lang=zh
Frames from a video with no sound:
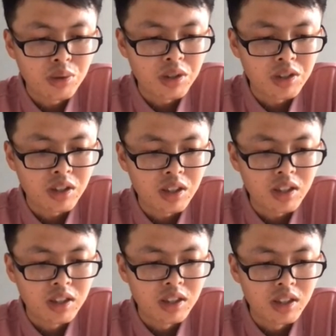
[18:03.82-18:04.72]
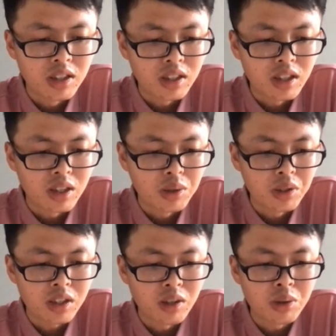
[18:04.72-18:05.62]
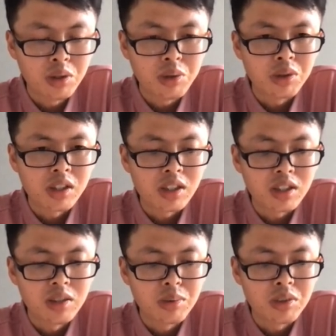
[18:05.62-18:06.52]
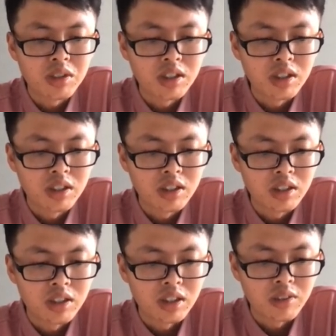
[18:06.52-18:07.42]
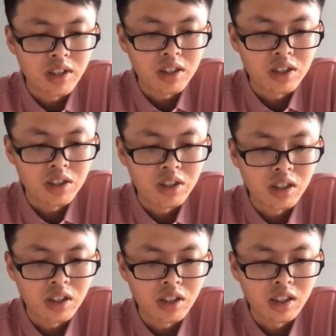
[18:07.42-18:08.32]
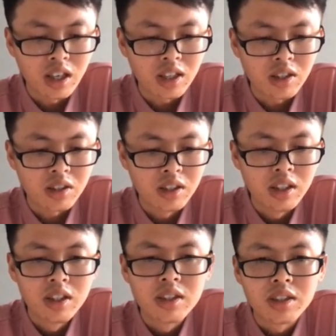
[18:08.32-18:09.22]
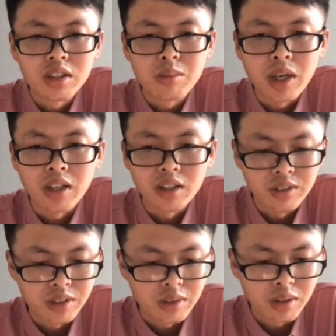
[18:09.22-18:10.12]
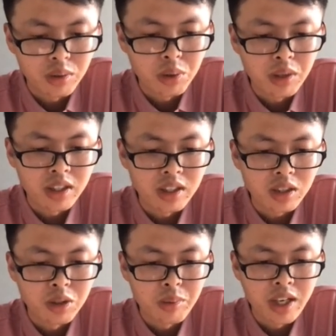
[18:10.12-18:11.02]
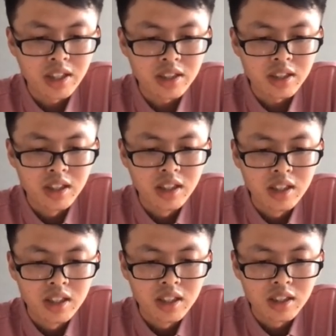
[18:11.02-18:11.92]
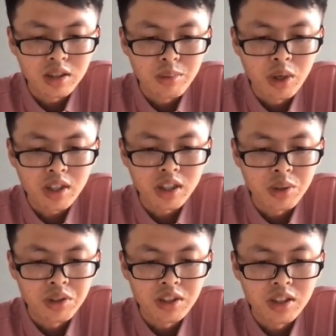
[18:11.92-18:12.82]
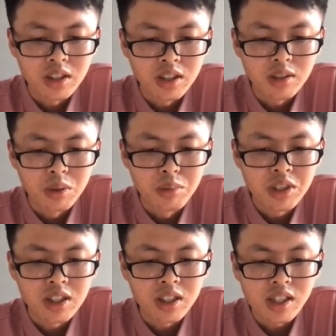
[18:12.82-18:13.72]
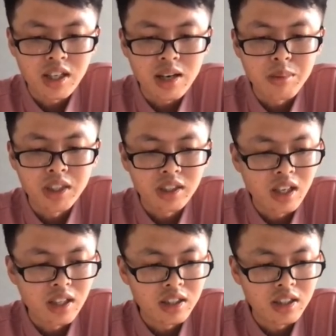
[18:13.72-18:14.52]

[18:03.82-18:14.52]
要是，呃，考虑了高吞吐的一个异步写的方式，性能可以达到一百多万的 Q P S， 那是 Pulsar 同写同步写的一个两倍，但